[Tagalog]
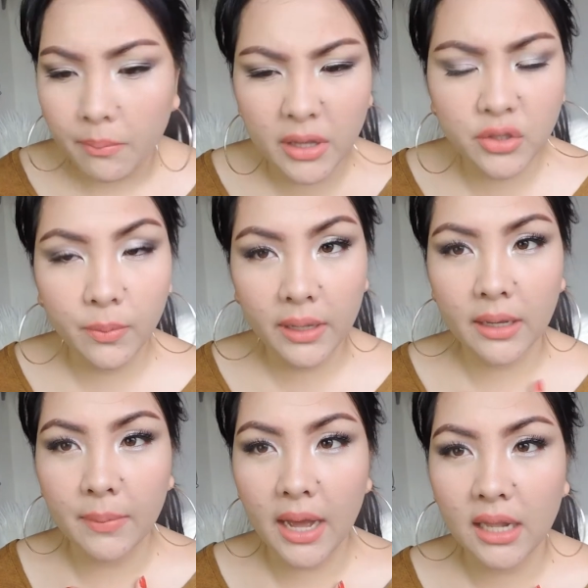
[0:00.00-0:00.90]
Medyo may
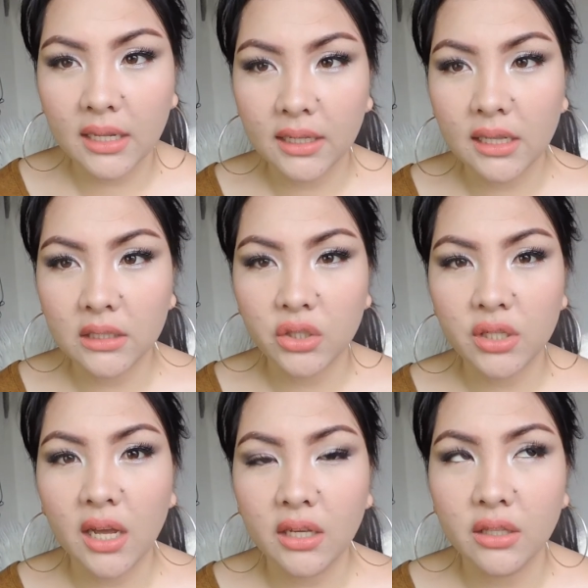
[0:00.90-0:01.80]
kamahalan nga lang
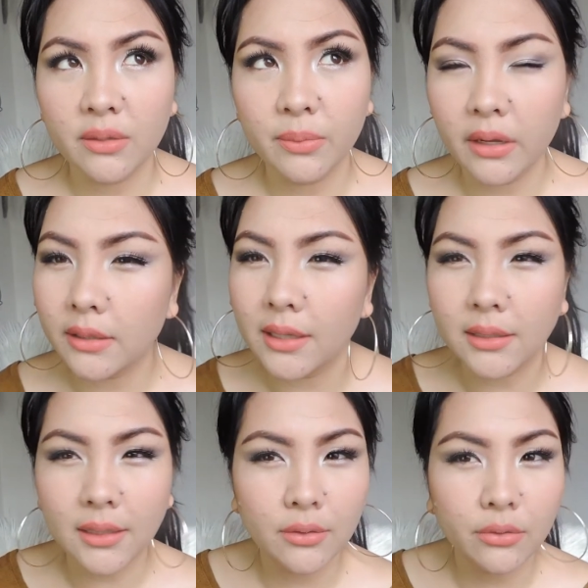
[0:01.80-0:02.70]
siya, the bigger
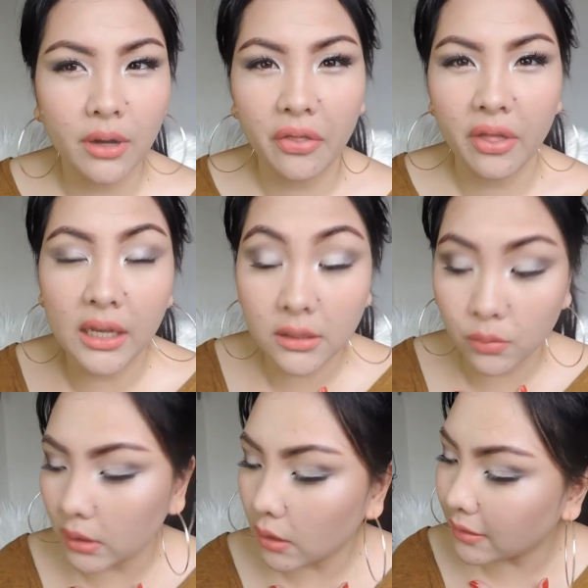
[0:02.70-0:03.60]
size, I don't know, I think
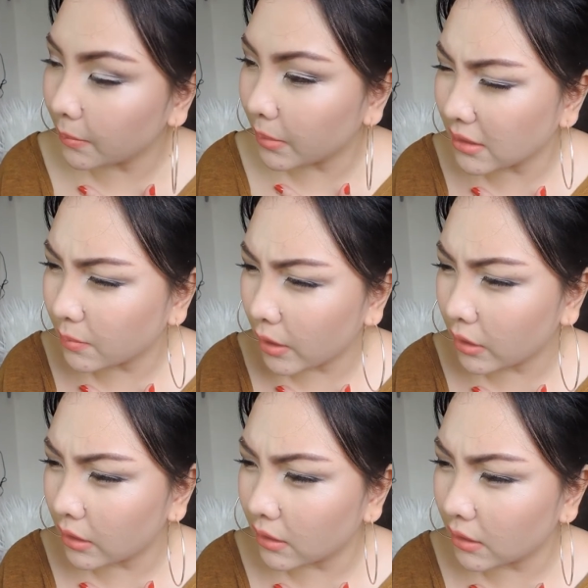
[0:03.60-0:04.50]
it's 1,000 plus,
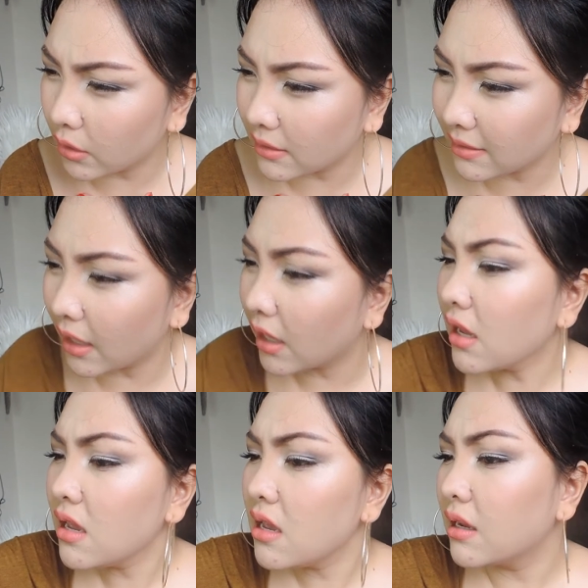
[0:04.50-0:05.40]
pero ito kasi
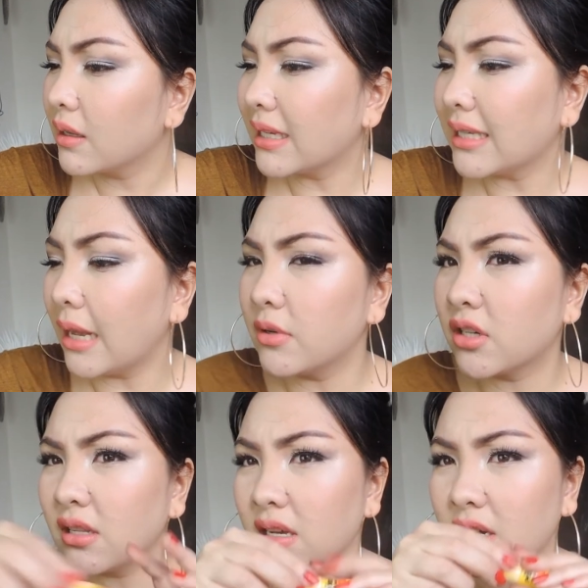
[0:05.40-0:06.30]
kasama
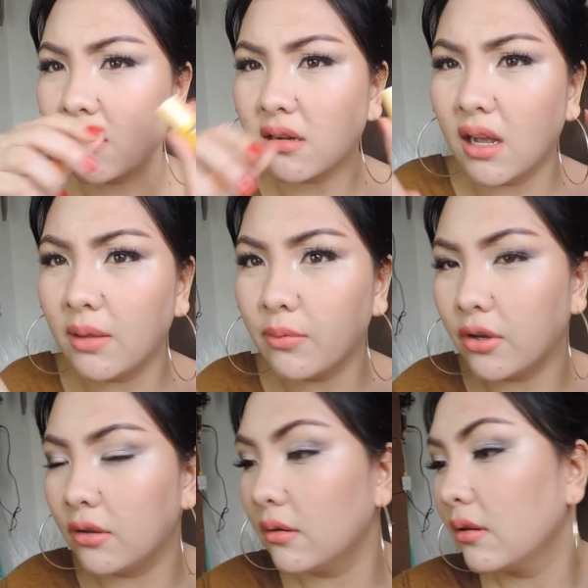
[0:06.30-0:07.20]
siya ng, alam mo
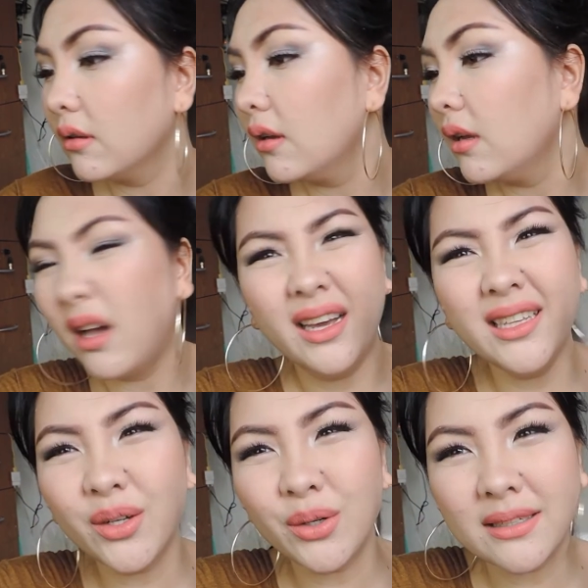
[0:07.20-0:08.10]
yun,
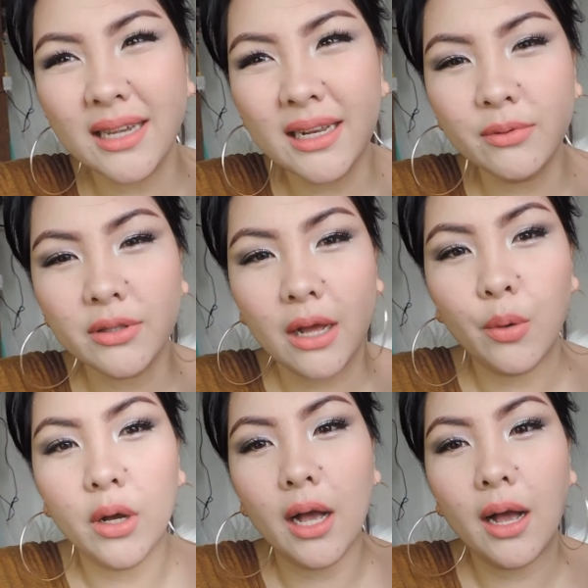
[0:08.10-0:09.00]
hindi eh, ko kasi alam yung
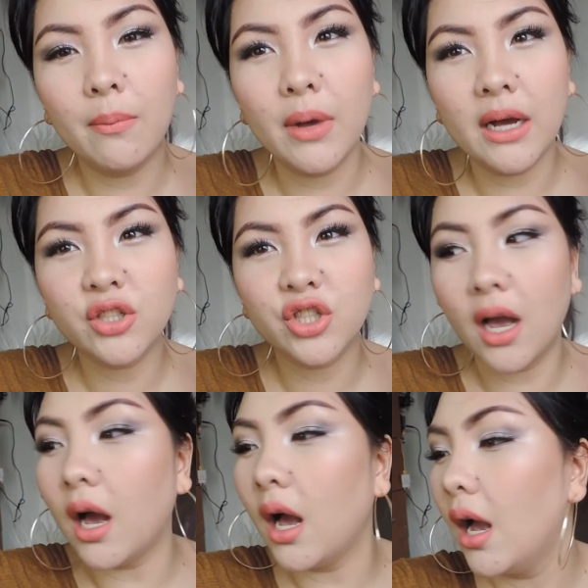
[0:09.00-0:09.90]
tawag, uh, back
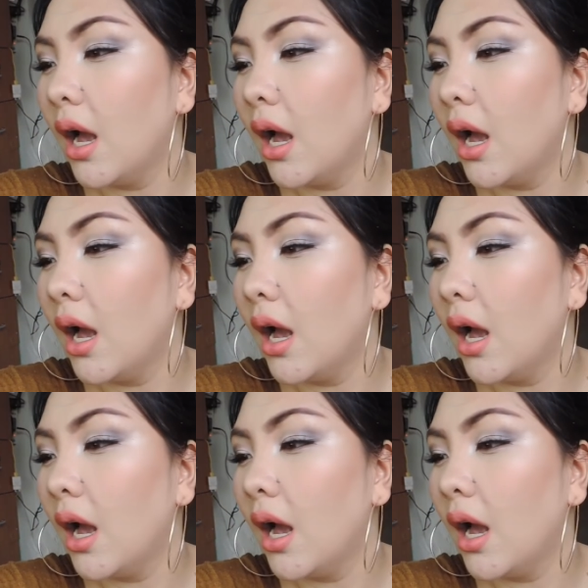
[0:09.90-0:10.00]
siya,